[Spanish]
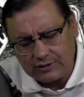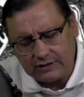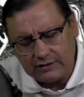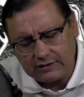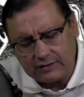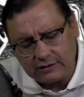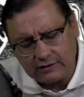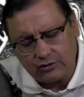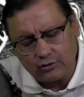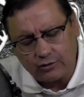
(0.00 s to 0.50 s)
en
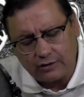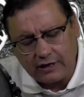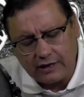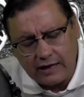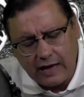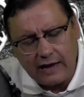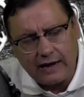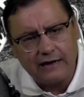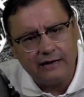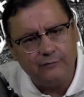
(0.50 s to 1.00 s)
tanto que
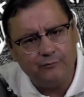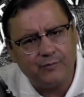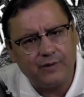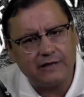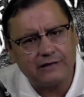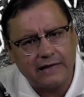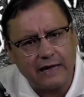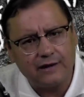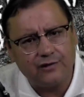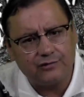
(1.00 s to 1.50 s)
ya eran
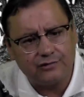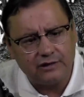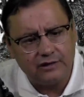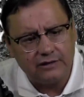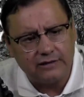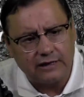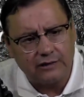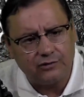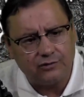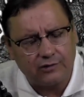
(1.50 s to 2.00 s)
empresarios y en
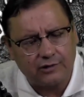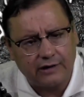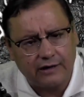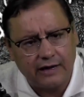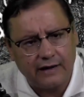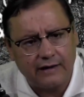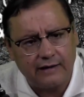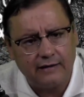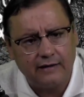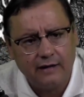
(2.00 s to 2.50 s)
tanto que ya
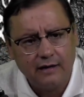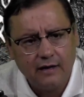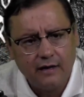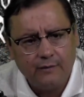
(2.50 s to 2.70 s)
eran